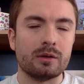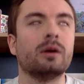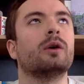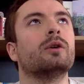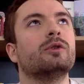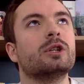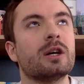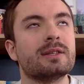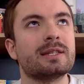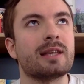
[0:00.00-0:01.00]
euh, de
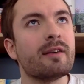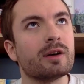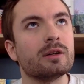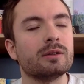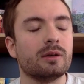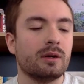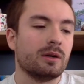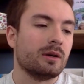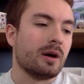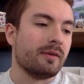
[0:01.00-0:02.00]
God 7
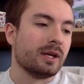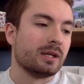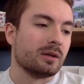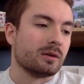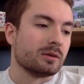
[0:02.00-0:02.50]
euh, avec